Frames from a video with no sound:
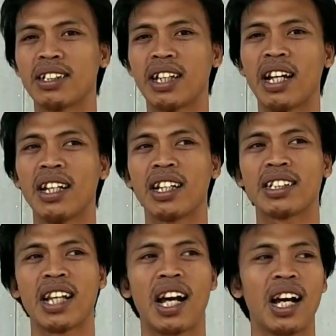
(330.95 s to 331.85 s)
saya
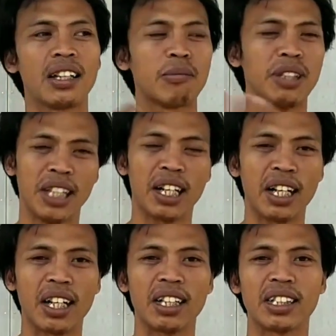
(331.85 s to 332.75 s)
sangat
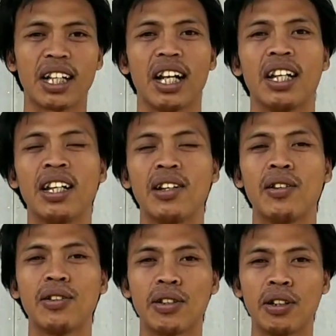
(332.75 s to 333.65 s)
menyarankan sekali
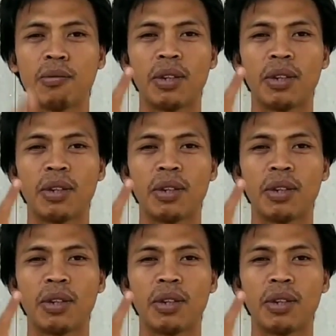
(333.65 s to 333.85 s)
untuk